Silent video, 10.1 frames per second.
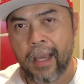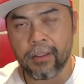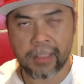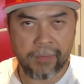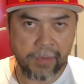ง
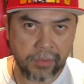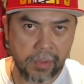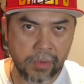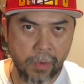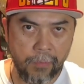San
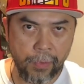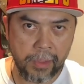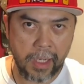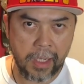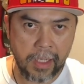Francisco โฟร์
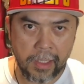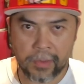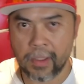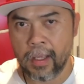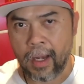ตี้ไนเนอร์
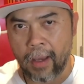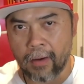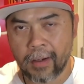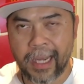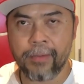ส แล้ว
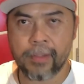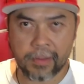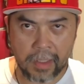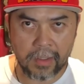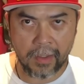ก็ Kansas
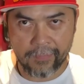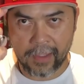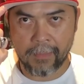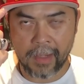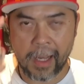City Chiefs
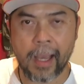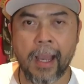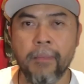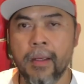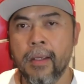ทีมนี้แหละค
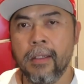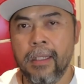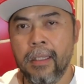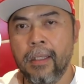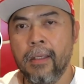รับ
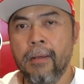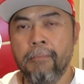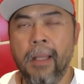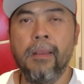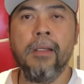ที่
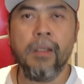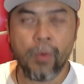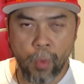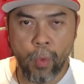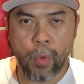เป็นเต็งหนึ่ง
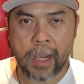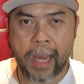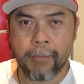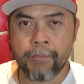คู่กัน